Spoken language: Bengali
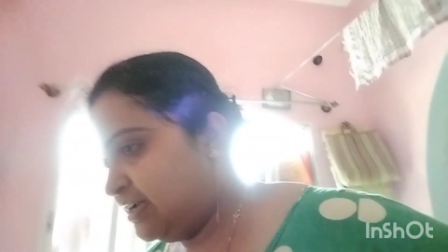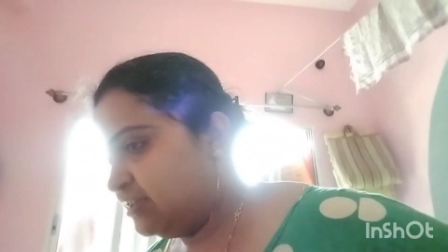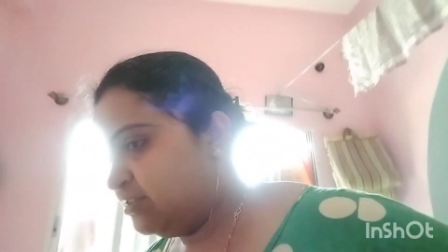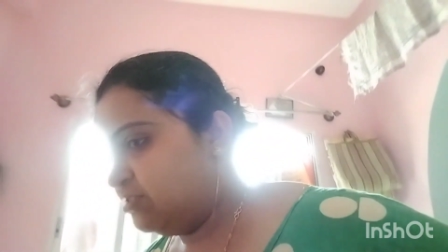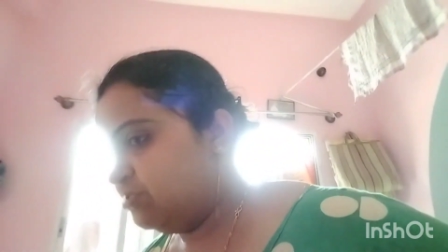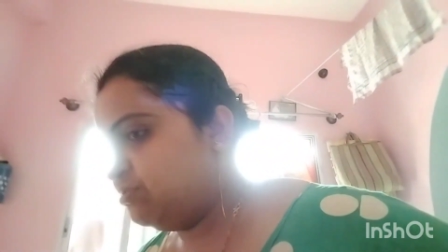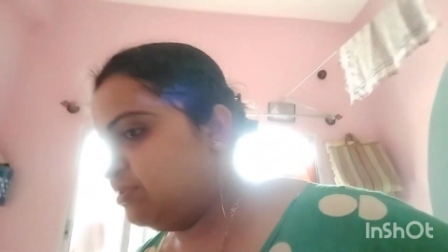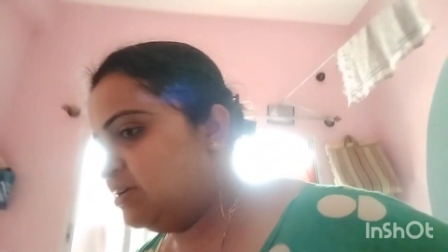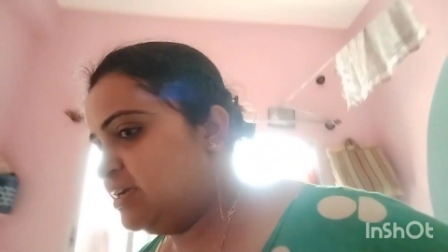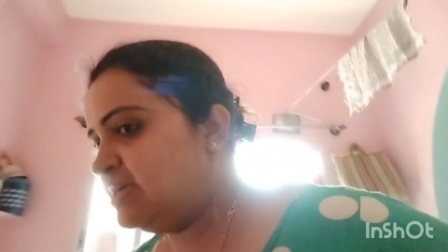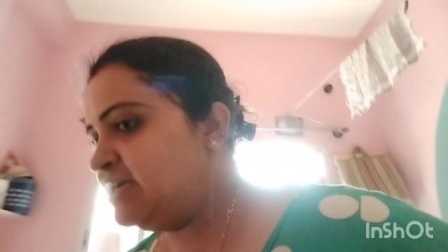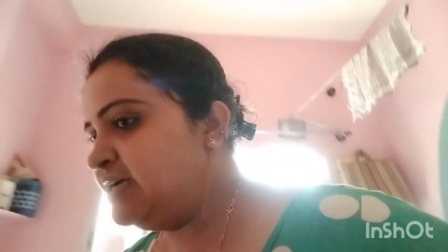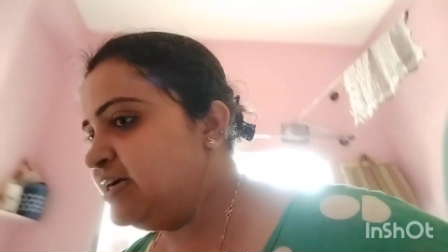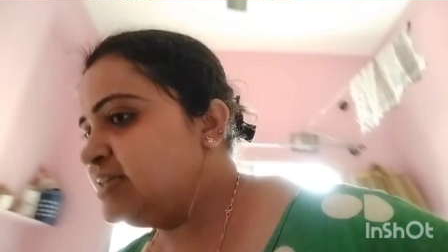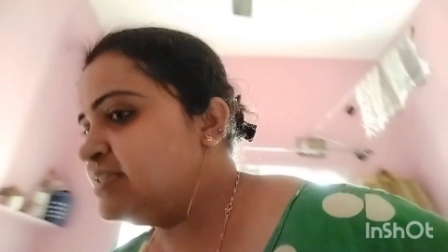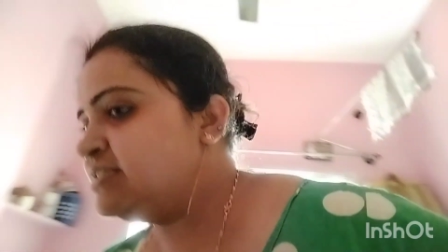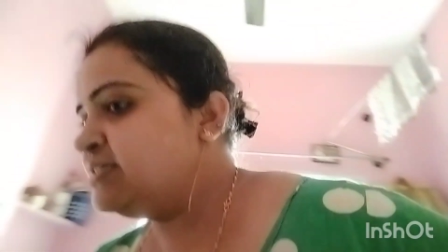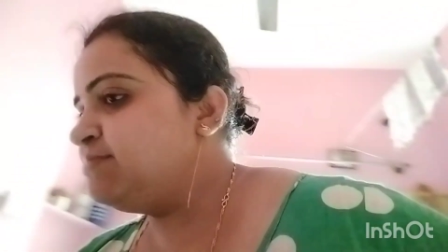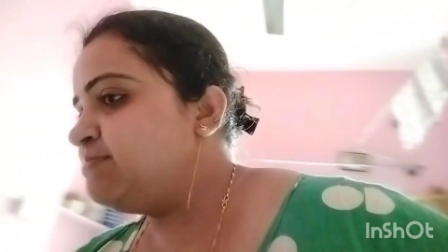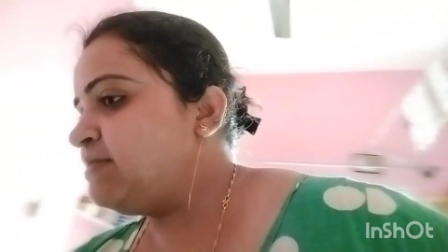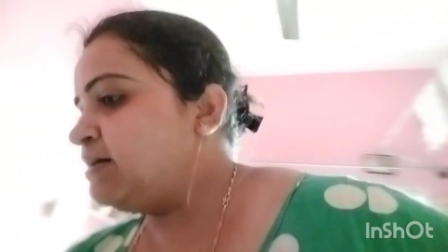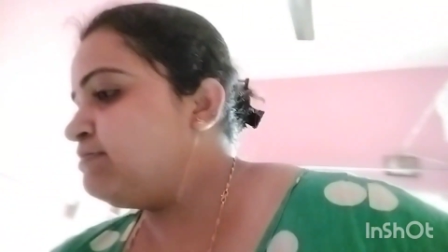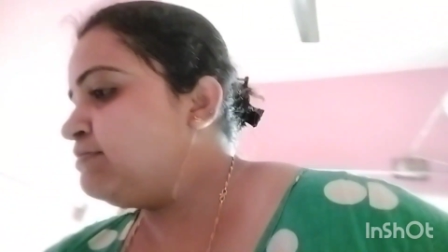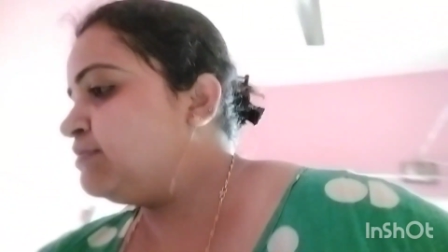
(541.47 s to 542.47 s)
তো হয়েই গেছে
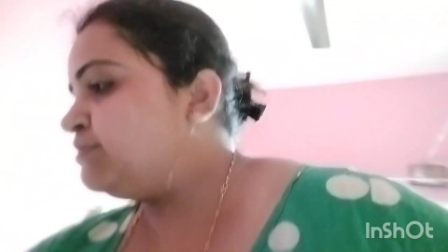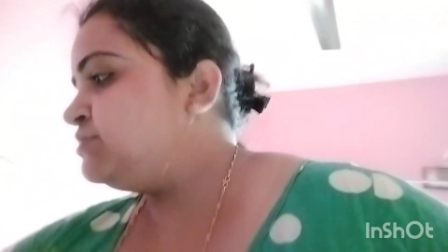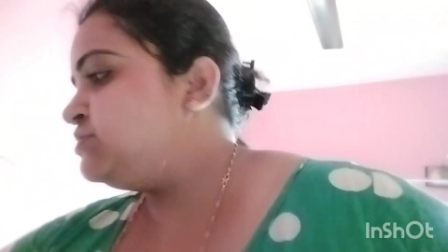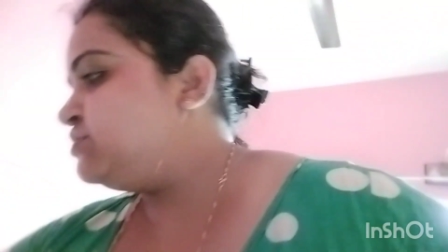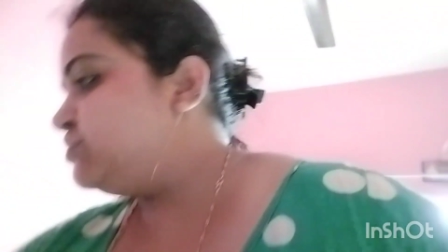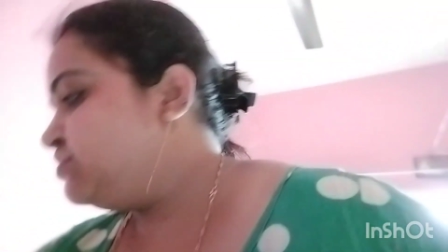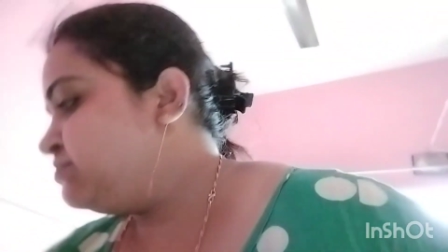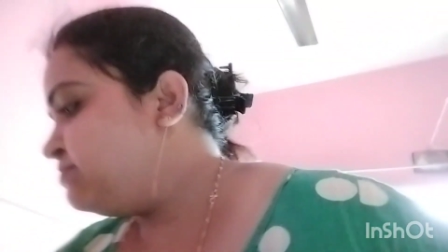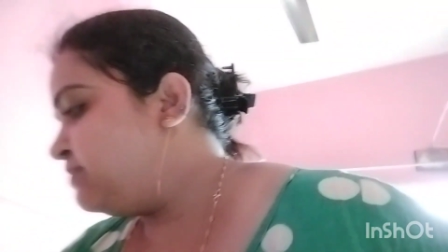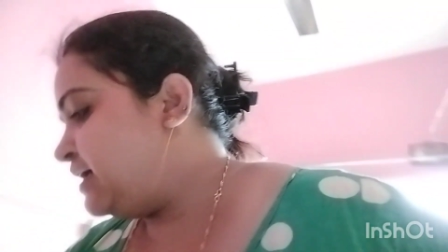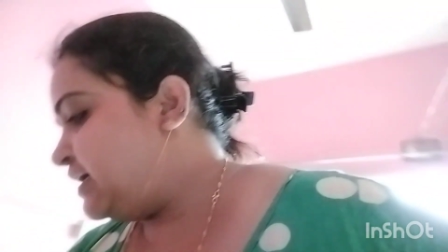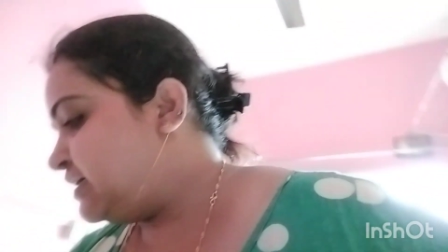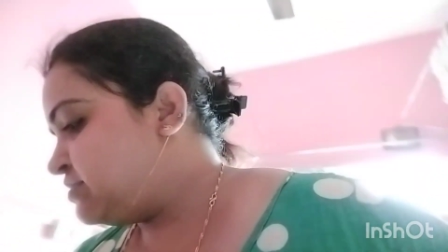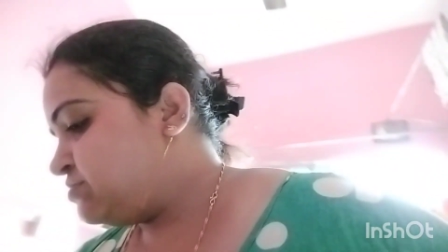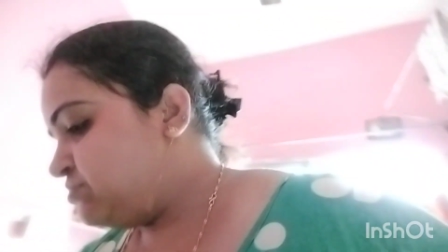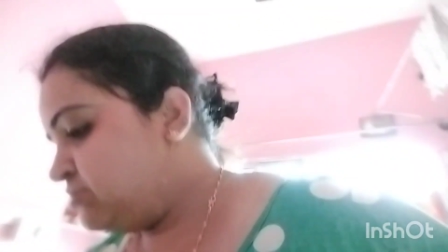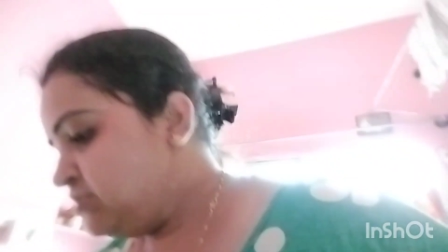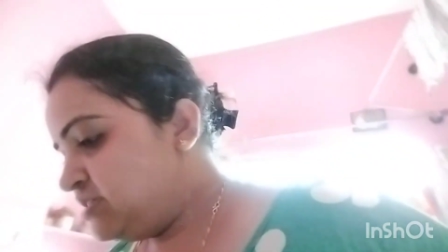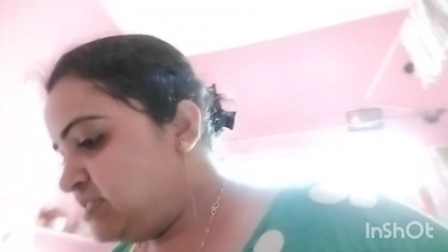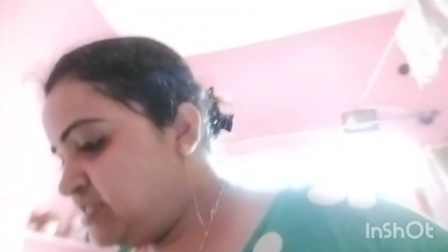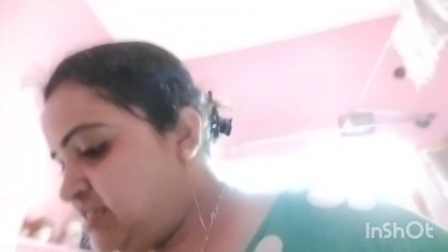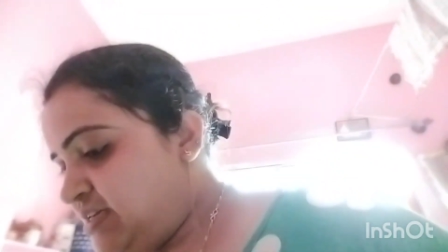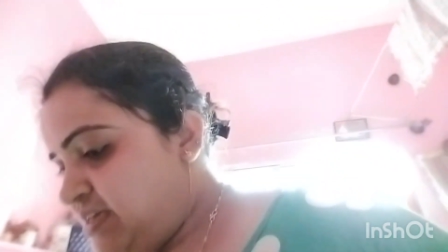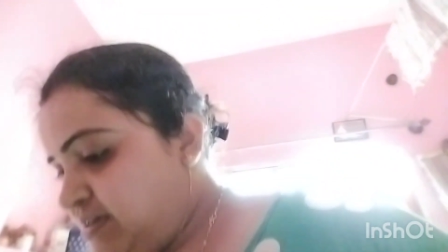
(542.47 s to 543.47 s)
মামার জন্য ভাত
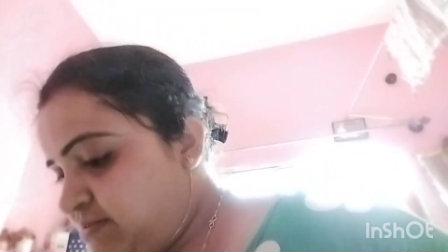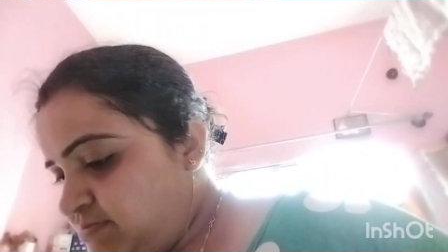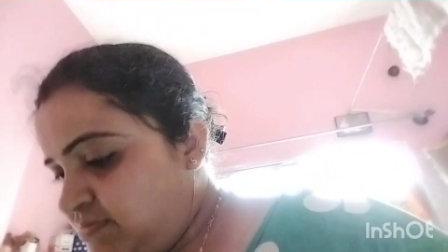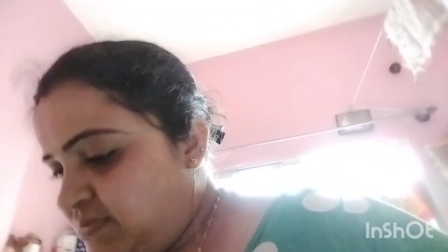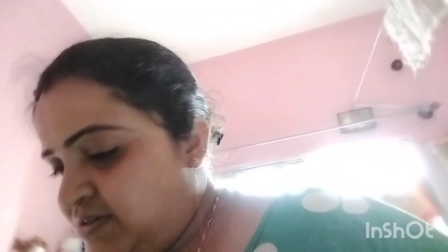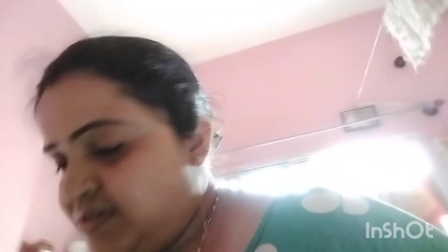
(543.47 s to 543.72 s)
করেছিলাম